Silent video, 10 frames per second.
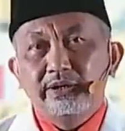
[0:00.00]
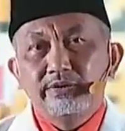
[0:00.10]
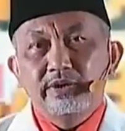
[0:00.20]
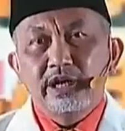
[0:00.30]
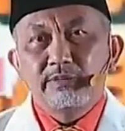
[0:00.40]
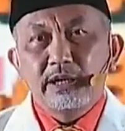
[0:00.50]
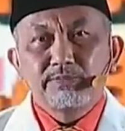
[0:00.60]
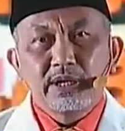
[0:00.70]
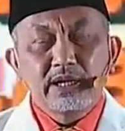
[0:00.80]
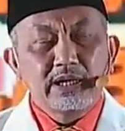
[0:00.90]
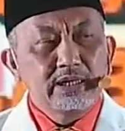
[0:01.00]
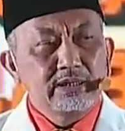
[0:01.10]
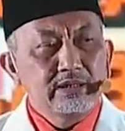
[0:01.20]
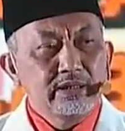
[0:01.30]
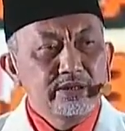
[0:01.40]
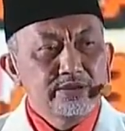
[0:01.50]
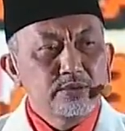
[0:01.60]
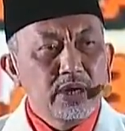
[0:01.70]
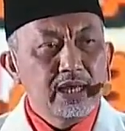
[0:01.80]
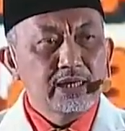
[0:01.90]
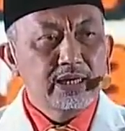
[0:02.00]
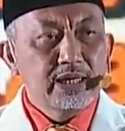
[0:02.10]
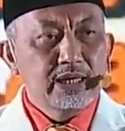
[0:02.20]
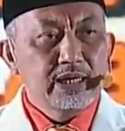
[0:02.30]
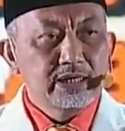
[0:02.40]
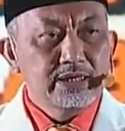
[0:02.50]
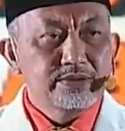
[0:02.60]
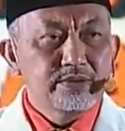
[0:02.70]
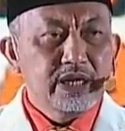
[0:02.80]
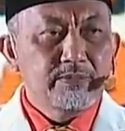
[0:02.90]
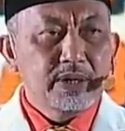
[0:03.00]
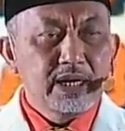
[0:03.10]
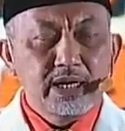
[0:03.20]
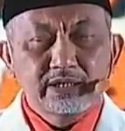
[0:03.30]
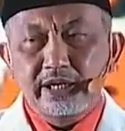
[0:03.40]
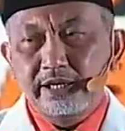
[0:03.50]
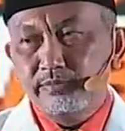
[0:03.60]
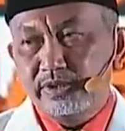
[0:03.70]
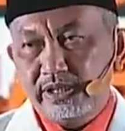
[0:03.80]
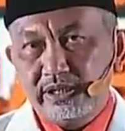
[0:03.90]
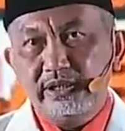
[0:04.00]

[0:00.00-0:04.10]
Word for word: dan juga Bapak Suharna Surapranata MT,